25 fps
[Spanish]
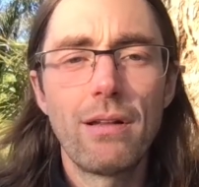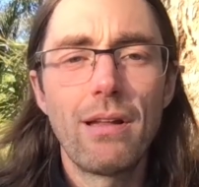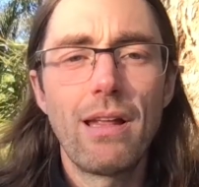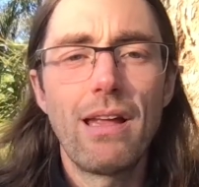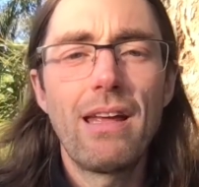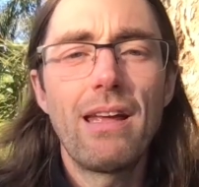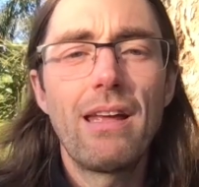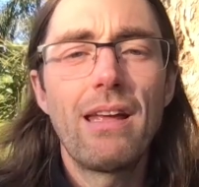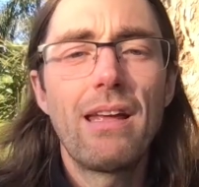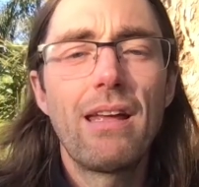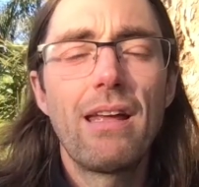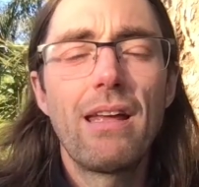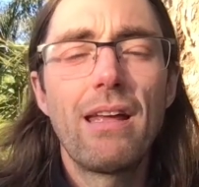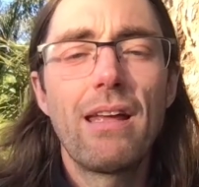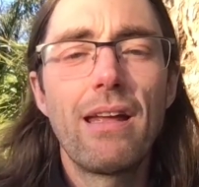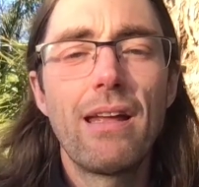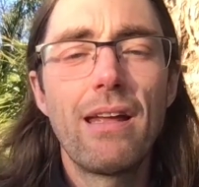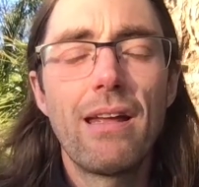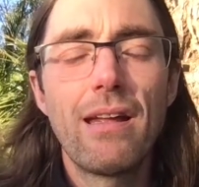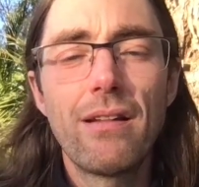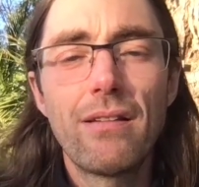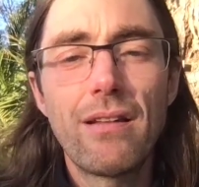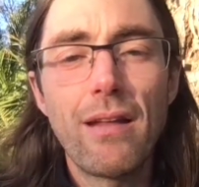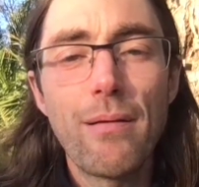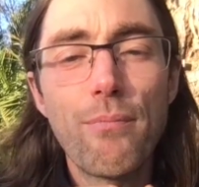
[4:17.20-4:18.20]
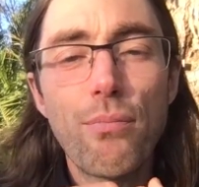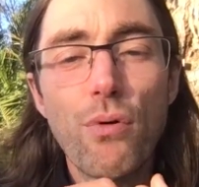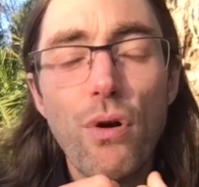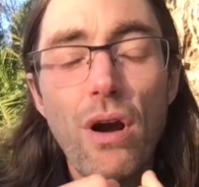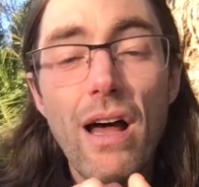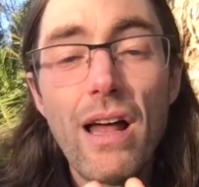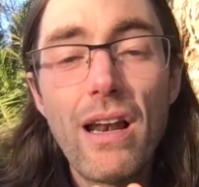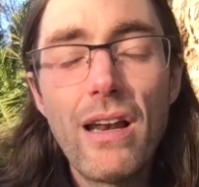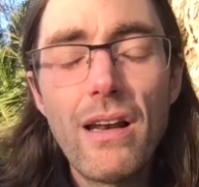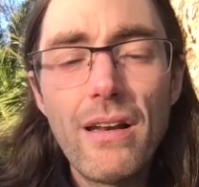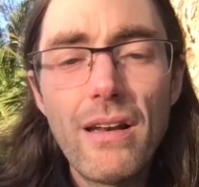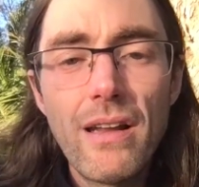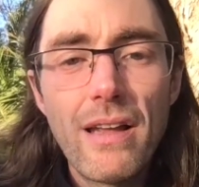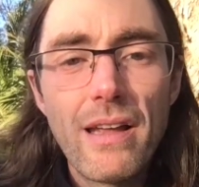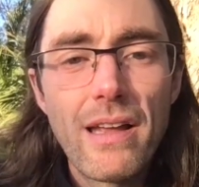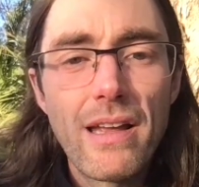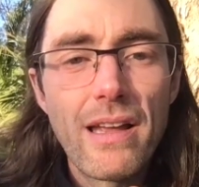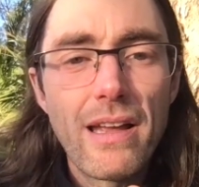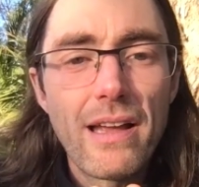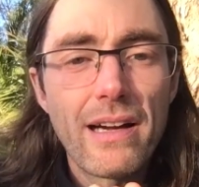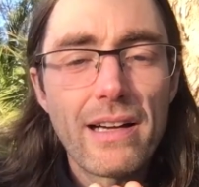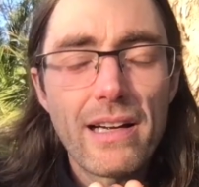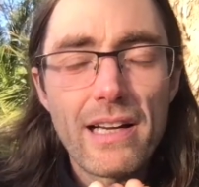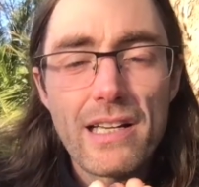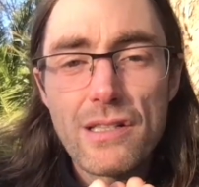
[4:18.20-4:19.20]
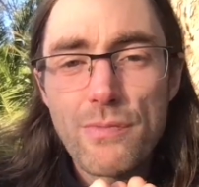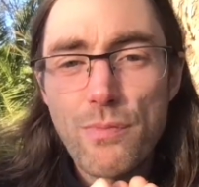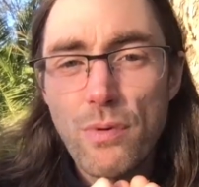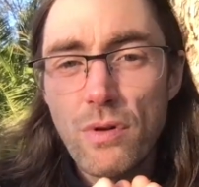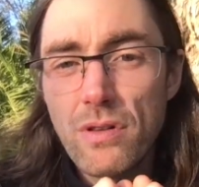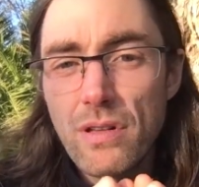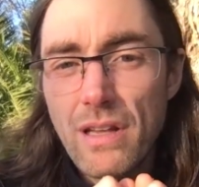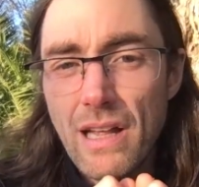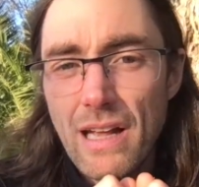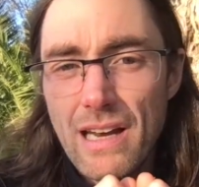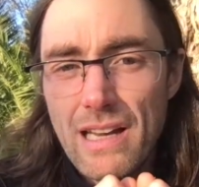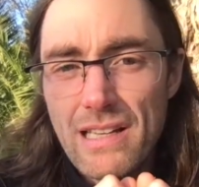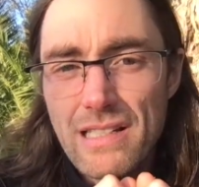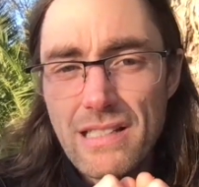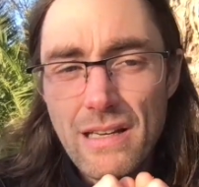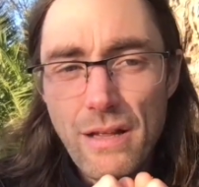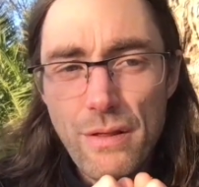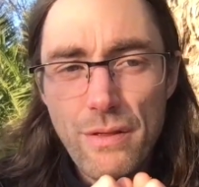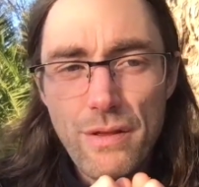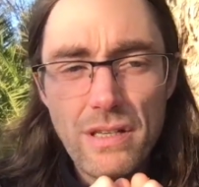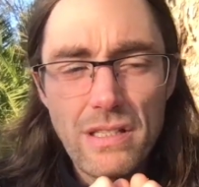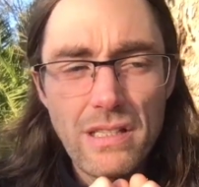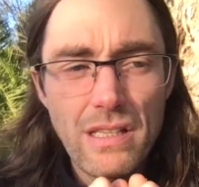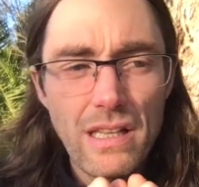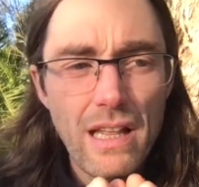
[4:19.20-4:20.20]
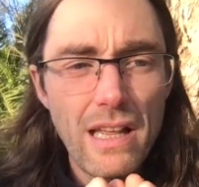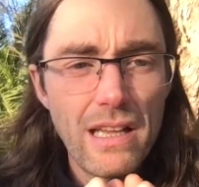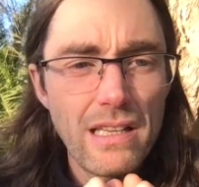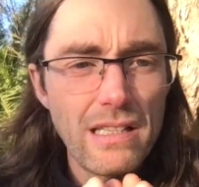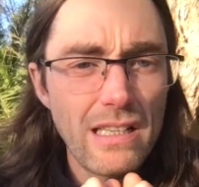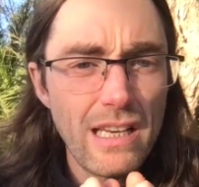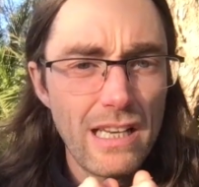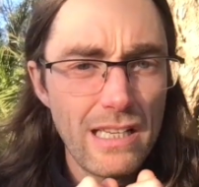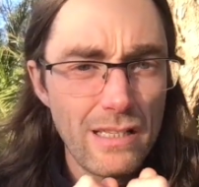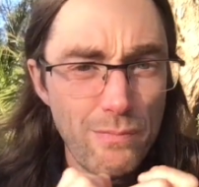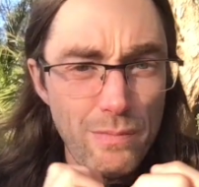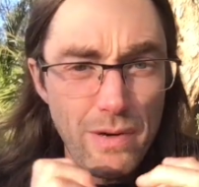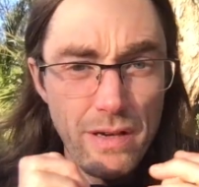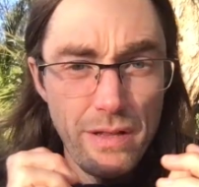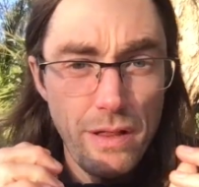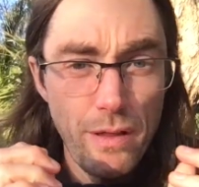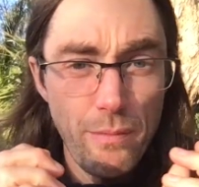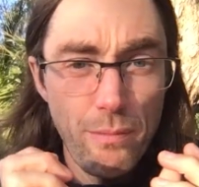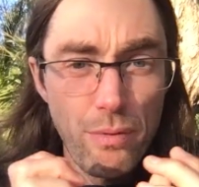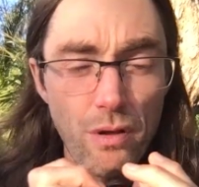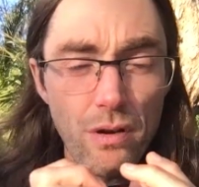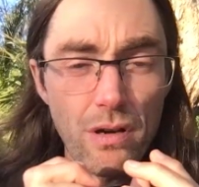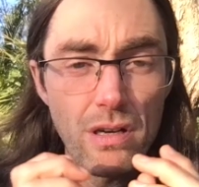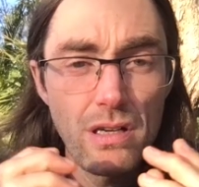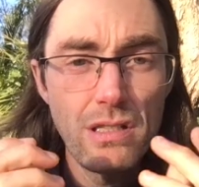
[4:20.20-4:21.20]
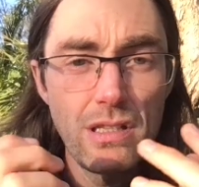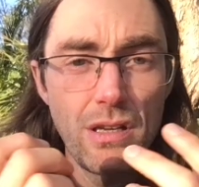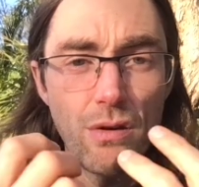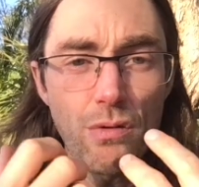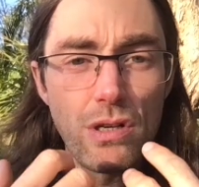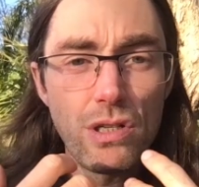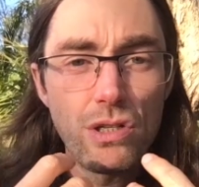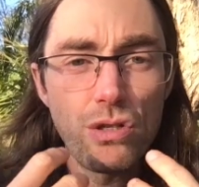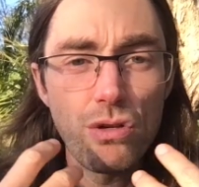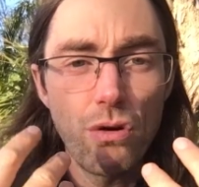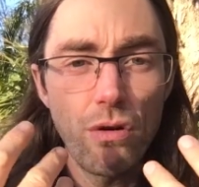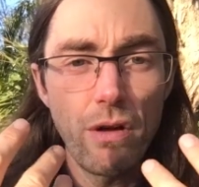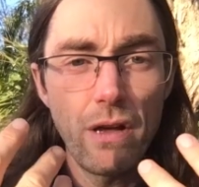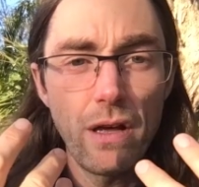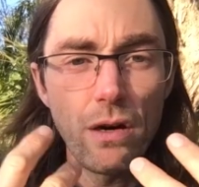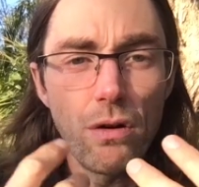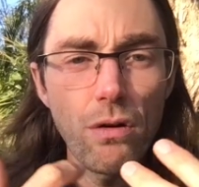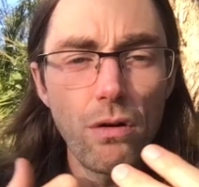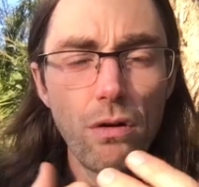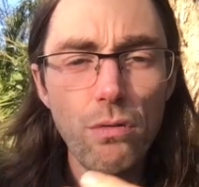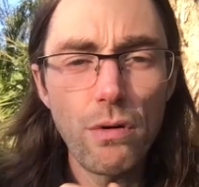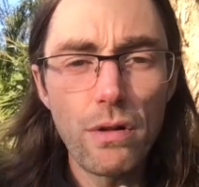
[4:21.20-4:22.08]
eh, temporal, eh, responde a las necesidades, las percepciones de nuestro ego.